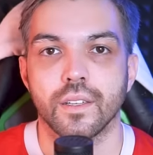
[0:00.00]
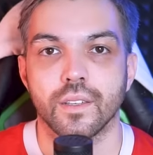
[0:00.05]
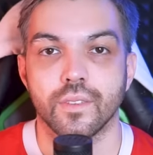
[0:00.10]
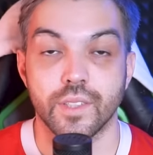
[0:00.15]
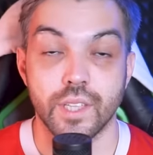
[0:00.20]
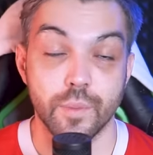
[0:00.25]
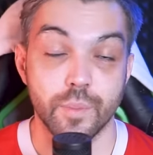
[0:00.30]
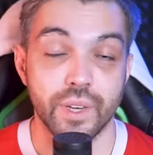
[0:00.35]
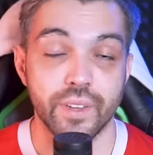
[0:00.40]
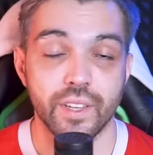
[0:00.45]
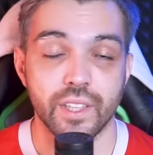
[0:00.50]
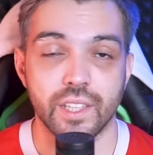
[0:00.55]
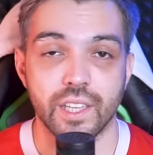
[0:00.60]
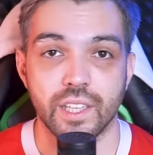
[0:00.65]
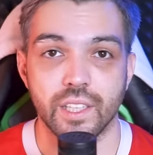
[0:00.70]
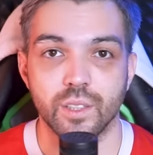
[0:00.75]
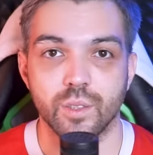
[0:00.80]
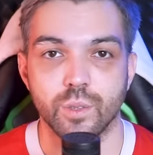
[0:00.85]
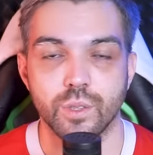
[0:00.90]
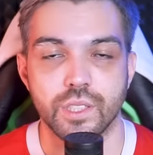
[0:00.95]
Всем привет,
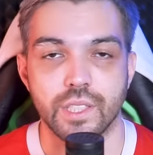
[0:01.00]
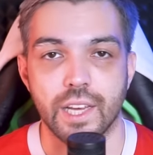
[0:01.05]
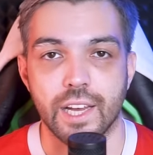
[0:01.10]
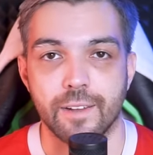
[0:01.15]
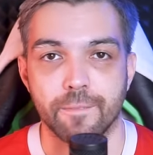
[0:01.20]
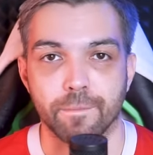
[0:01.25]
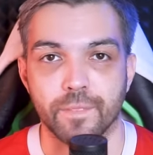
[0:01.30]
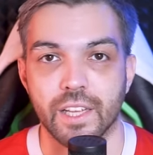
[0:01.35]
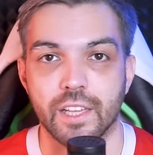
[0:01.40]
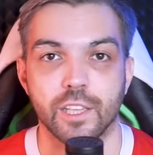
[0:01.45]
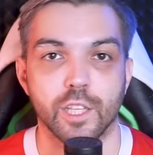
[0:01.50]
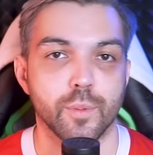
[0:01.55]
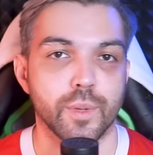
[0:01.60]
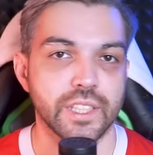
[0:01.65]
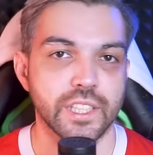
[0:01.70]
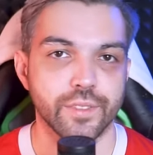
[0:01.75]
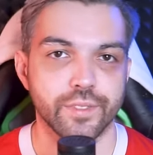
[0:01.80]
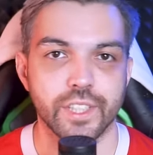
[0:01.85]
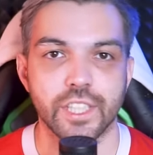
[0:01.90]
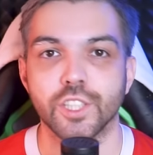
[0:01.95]
дорогие друзья!
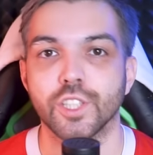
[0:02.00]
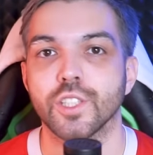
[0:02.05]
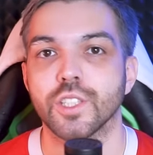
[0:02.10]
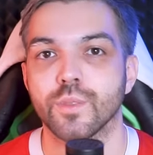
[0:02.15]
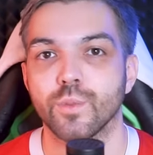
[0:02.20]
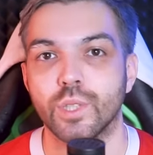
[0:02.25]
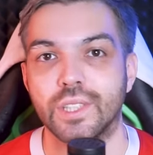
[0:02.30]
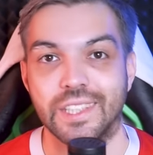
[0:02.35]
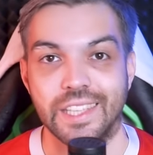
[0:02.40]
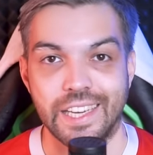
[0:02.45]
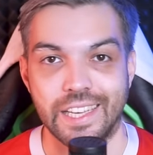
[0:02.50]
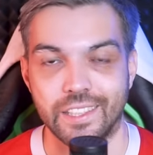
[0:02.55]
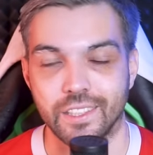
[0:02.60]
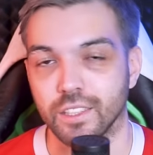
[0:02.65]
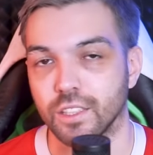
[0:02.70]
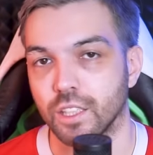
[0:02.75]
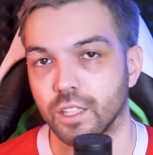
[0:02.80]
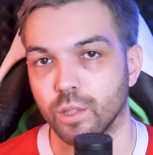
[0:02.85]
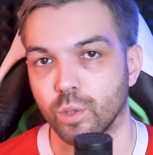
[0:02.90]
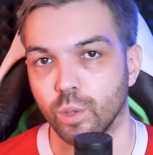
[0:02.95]
Локомотив начал свой третий
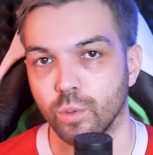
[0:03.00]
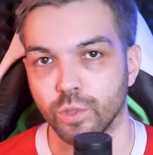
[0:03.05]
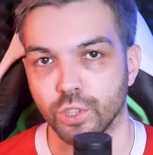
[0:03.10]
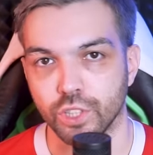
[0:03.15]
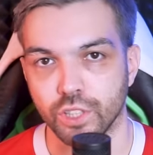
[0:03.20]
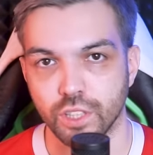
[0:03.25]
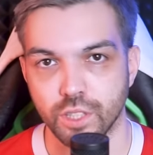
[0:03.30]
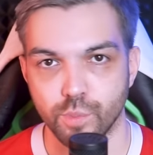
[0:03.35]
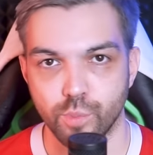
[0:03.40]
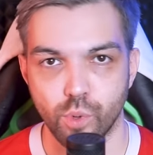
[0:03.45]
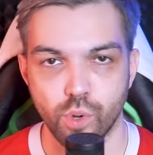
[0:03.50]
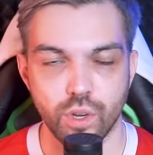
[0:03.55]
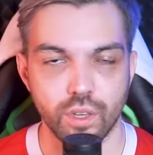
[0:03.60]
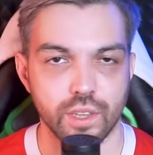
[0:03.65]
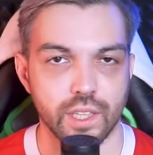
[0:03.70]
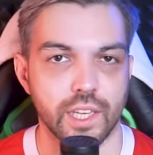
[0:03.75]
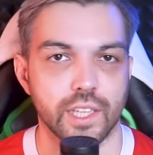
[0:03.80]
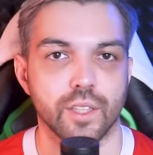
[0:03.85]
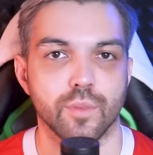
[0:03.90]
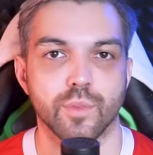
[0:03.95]
тренировочный сбор.
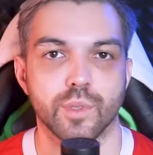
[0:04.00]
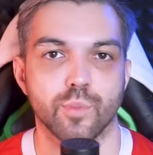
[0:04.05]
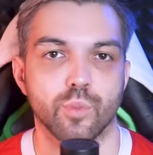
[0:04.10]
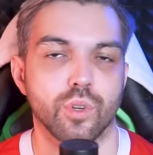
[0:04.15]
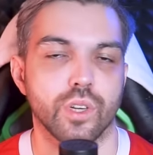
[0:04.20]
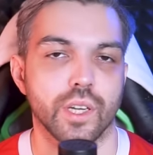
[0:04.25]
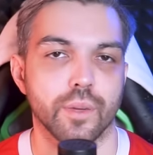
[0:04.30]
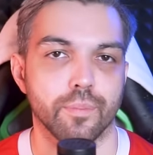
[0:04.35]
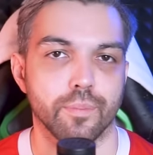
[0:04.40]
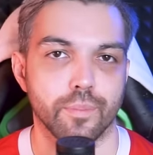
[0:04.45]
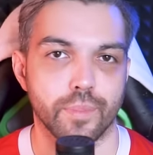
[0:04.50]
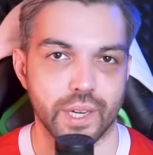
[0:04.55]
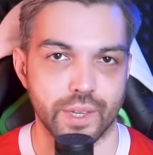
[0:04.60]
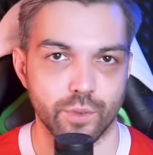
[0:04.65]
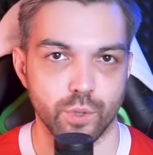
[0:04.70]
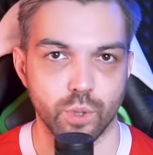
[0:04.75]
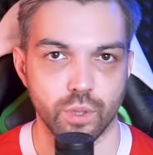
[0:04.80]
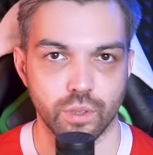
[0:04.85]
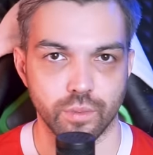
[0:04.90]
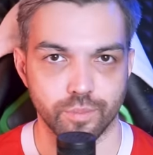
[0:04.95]
На этом сборе
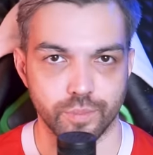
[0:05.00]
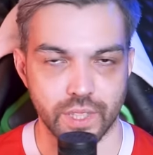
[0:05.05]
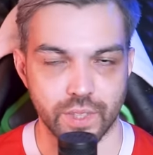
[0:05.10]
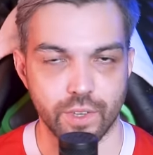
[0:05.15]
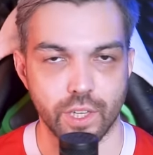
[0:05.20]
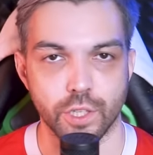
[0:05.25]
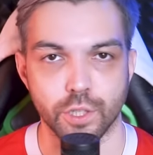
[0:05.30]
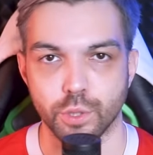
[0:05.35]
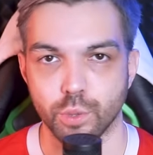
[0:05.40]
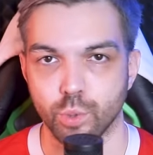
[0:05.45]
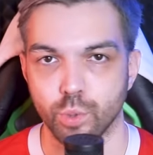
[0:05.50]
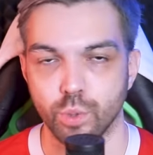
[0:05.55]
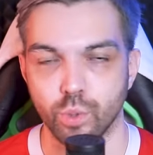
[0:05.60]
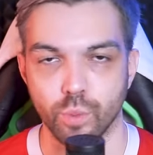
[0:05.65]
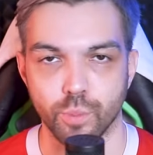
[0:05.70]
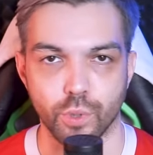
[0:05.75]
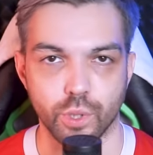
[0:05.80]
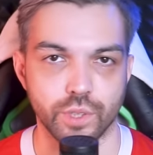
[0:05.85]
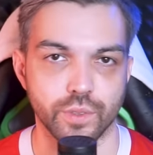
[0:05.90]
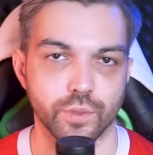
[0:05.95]
провел товарищескую игру
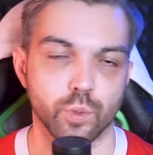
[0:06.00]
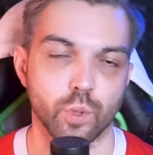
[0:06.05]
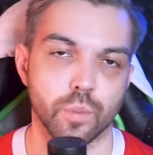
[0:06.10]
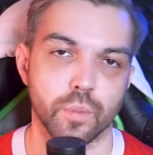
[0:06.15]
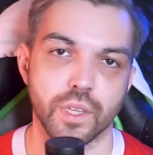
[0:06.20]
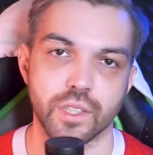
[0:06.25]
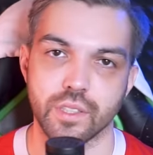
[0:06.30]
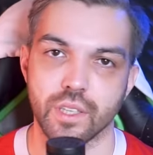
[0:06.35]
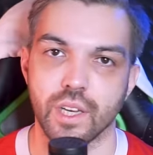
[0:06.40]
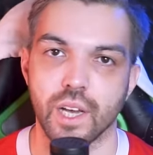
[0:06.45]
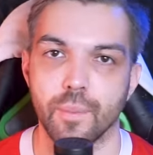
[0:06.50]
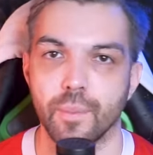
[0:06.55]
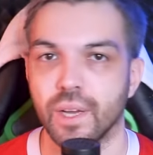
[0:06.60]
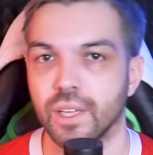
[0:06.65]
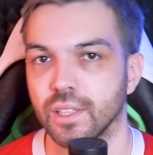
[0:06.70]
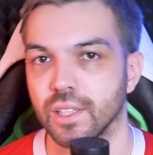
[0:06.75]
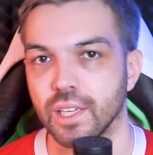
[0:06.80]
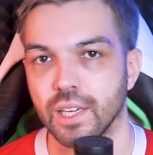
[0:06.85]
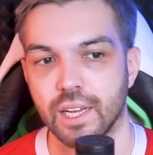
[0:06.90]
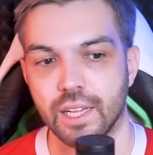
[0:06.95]
против туркменской
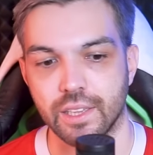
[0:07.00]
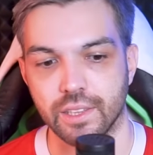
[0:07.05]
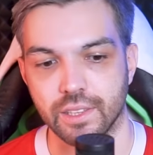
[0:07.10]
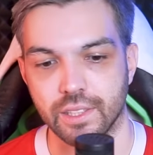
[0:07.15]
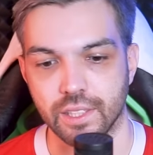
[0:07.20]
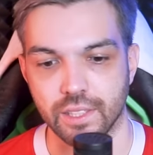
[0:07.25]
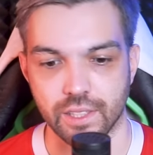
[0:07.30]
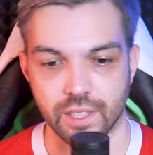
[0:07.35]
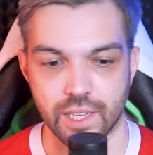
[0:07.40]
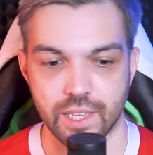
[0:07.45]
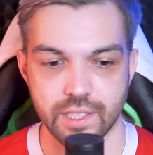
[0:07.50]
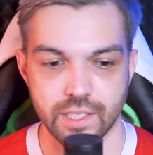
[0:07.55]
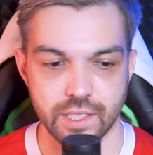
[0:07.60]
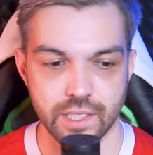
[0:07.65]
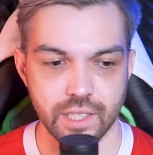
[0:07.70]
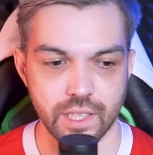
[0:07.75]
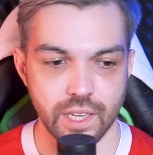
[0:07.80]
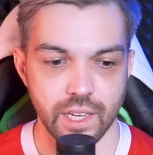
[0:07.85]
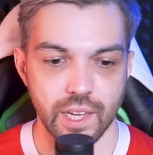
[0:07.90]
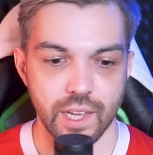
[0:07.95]
команды Алтын
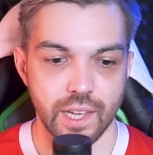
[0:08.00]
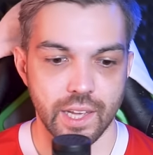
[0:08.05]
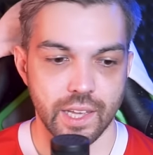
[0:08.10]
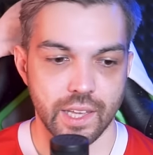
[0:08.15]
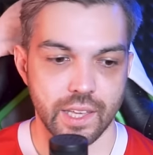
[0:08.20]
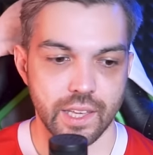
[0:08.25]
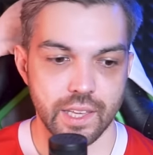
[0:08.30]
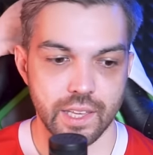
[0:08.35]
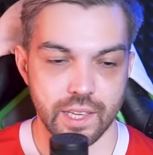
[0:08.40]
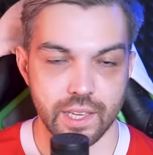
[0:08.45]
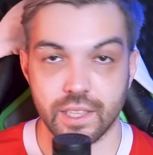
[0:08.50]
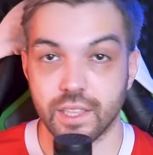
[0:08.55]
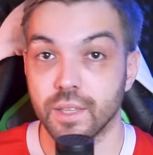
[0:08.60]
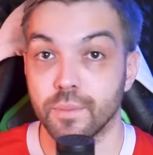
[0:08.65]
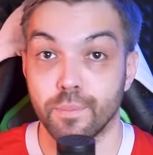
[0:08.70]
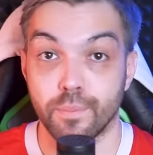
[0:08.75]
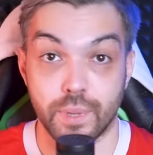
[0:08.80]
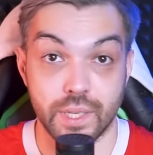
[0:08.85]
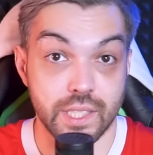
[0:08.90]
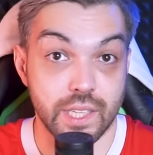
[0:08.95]
Асыр. И это
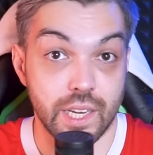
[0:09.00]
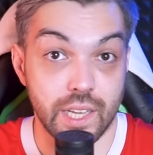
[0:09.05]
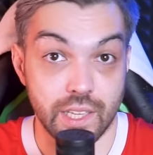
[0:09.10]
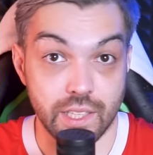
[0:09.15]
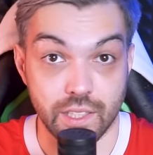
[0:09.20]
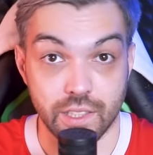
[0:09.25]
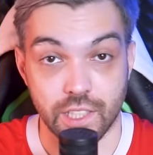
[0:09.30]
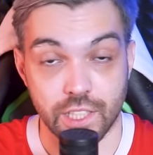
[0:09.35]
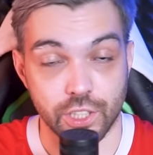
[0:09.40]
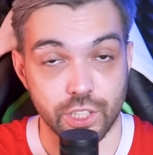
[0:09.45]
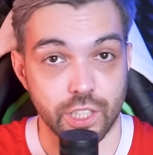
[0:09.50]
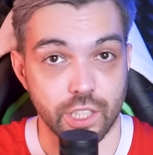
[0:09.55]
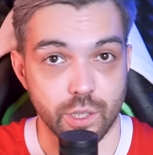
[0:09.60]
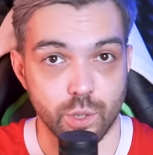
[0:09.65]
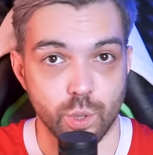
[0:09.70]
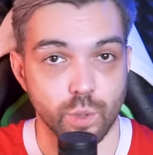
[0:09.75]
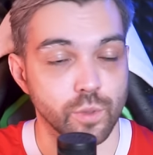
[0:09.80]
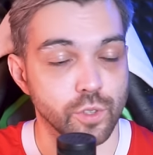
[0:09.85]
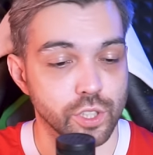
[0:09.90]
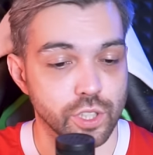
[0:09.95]
последний наш
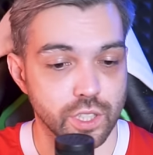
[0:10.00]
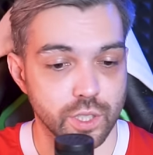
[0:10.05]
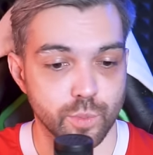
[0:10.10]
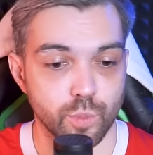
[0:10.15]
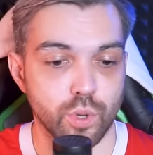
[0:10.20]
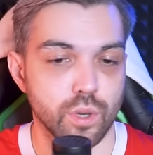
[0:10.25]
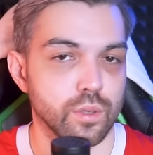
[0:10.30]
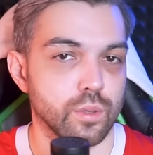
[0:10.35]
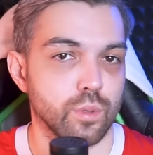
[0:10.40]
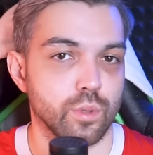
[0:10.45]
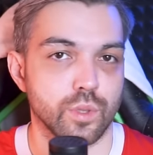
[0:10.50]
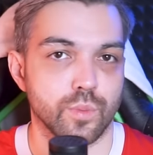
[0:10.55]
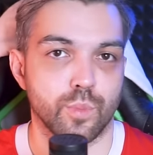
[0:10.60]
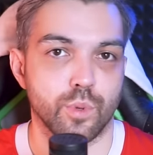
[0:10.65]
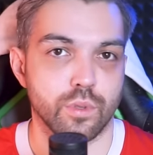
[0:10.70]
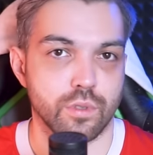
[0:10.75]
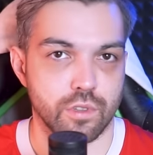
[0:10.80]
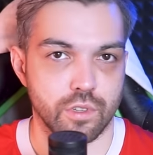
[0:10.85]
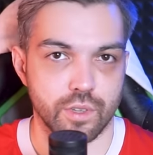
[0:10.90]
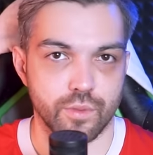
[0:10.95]
тренировочный сбор, то есть
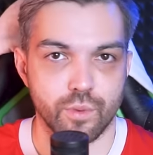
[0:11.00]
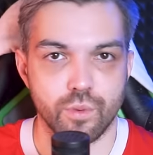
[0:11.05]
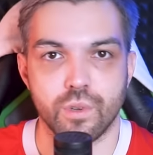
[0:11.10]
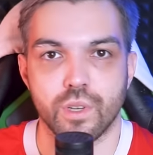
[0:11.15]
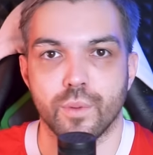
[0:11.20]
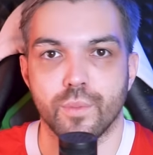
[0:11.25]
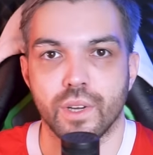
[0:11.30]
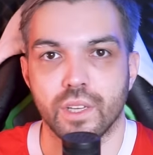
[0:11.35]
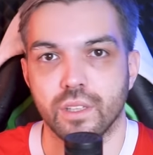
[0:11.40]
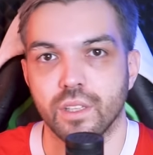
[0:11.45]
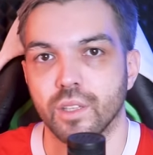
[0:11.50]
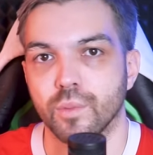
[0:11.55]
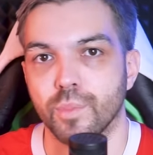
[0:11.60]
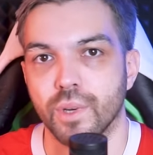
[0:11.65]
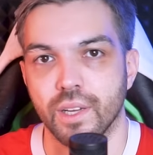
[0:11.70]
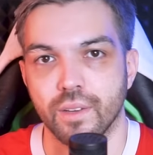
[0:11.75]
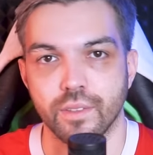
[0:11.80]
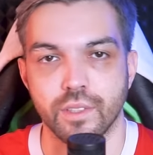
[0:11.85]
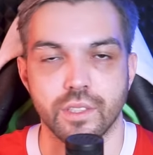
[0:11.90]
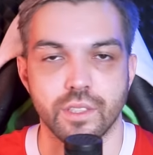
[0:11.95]
после него команда
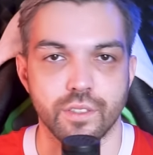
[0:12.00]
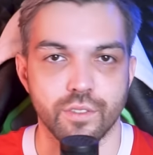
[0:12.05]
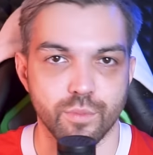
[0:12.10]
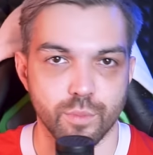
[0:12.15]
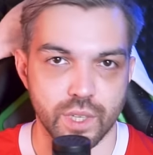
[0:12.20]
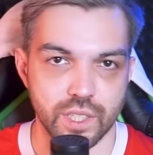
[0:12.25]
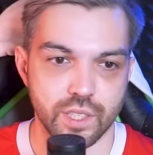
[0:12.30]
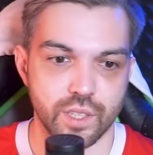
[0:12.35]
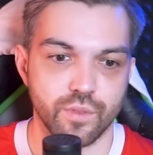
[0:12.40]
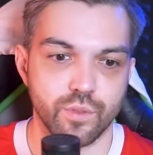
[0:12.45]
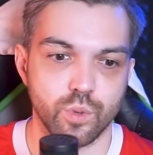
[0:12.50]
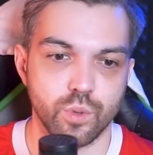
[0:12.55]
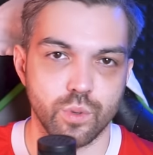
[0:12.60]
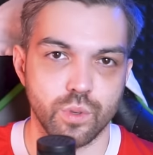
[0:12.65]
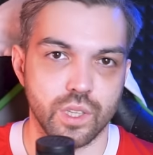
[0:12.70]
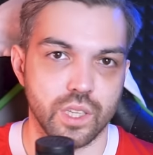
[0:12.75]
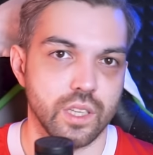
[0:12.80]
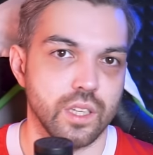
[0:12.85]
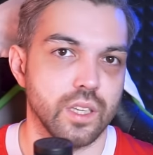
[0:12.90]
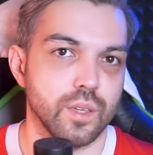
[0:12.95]
отправится в Москву
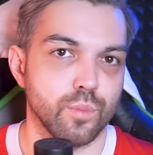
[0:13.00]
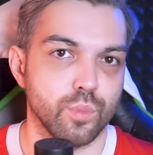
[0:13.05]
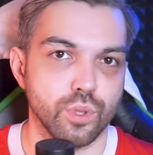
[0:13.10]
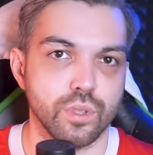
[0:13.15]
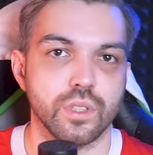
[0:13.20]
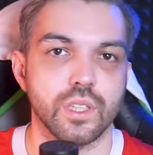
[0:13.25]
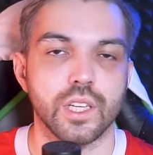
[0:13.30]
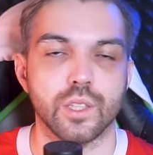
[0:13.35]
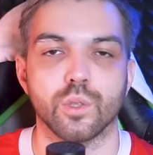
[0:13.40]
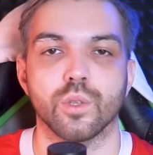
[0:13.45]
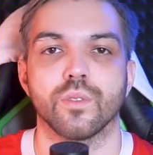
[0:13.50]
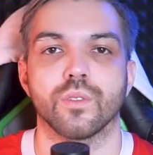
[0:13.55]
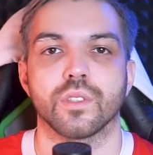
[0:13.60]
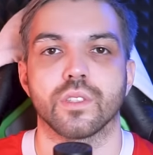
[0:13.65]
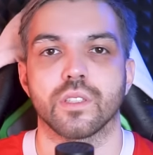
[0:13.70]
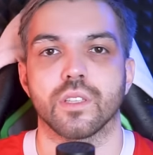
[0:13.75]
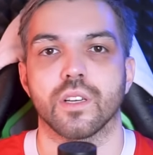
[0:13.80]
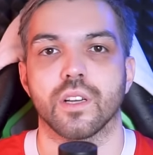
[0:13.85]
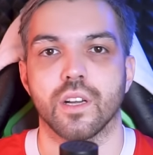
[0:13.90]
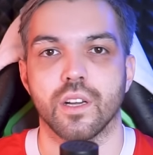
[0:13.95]
и будет
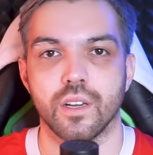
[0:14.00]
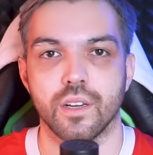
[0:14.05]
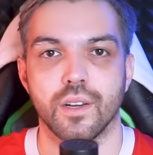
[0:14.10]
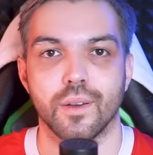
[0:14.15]
готовиться к